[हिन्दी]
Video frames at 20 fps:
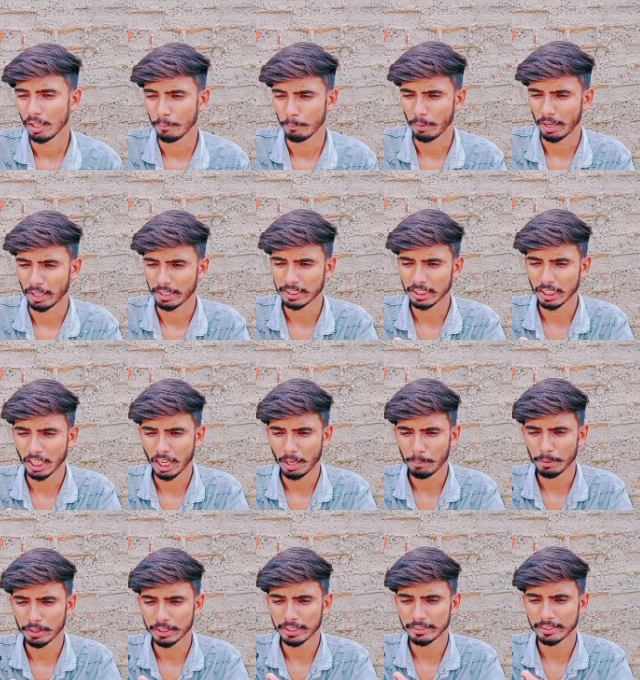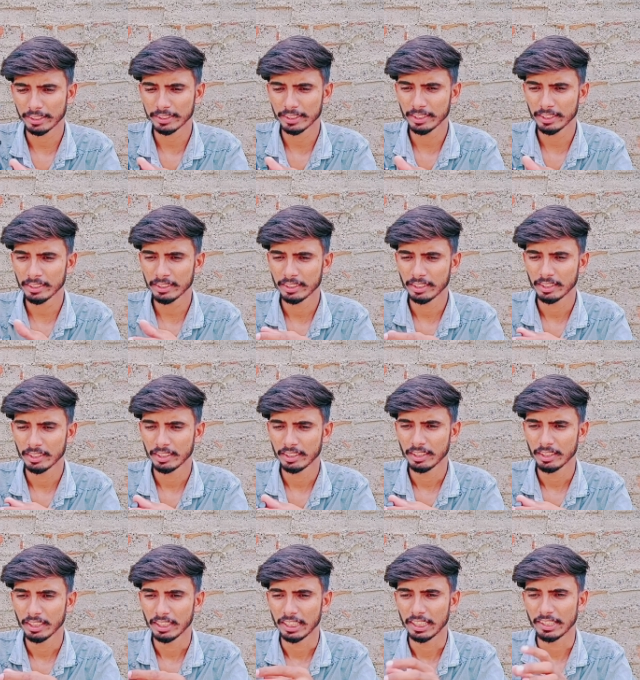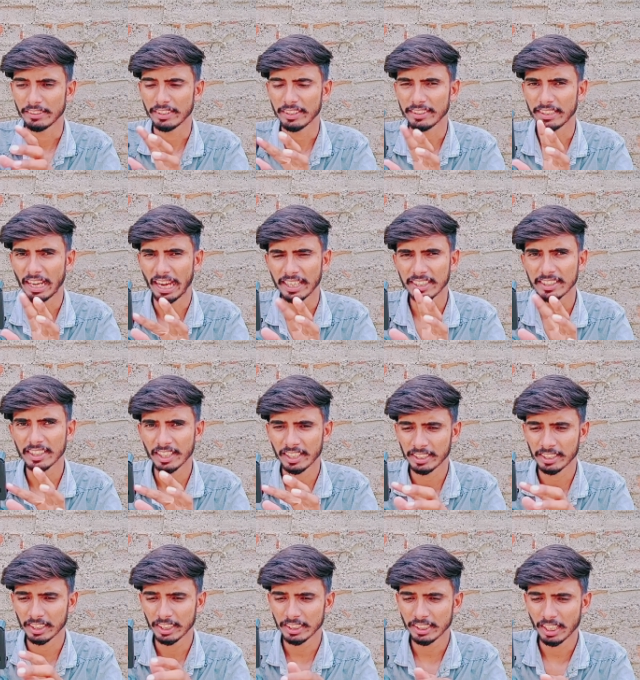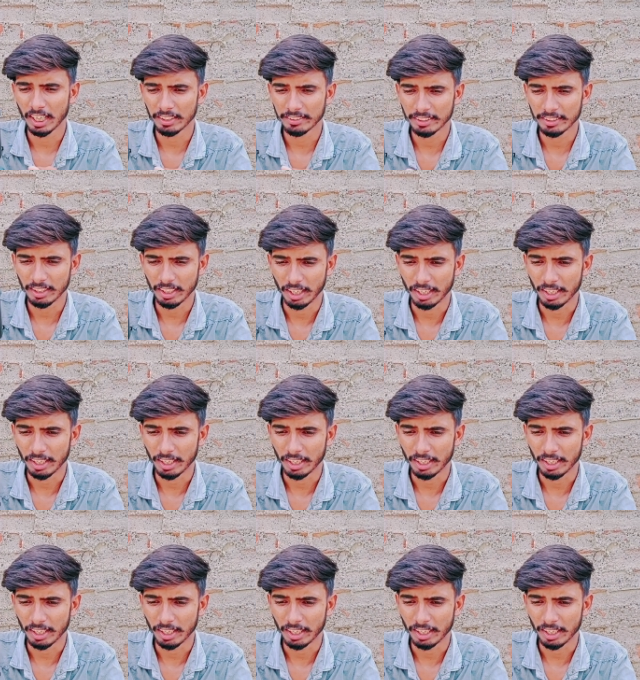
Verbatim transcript: बाकी यहाँ पे देख सकते हैं इसे टाइट करने के लिए यहाँ से